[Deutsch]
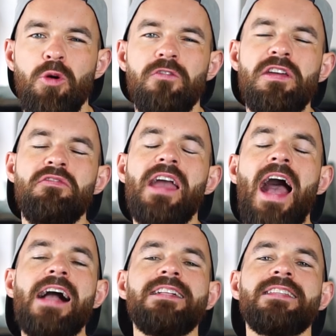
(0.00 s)
Und wenn wir
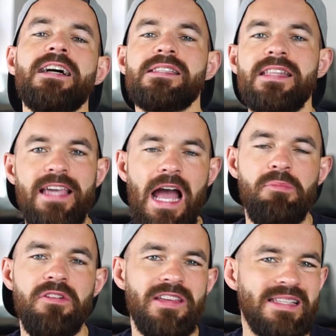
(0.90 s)
all das nicht
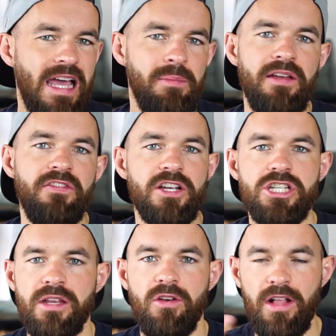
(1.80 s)
haben, weil wir sehr am Anfang stehen und